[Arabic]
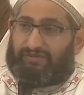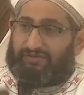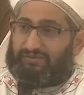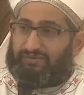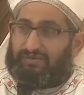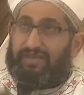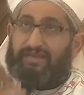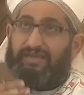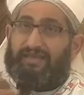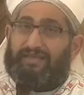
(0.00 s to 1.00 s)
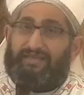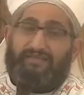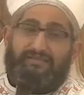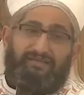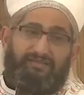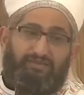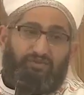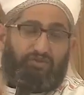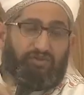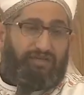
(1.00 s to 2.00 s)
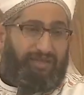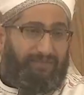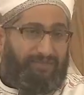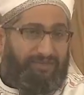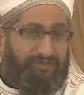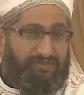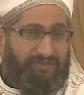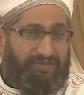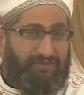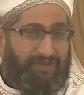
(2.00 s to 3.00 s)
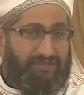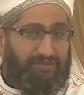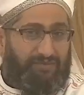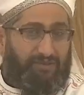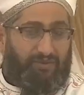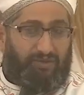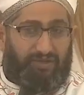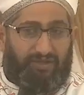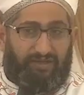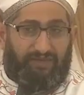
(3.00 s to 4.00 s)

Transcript: فاللي عايز السؤال اللي عايز أجاوبه مع حضراتكم النهاردة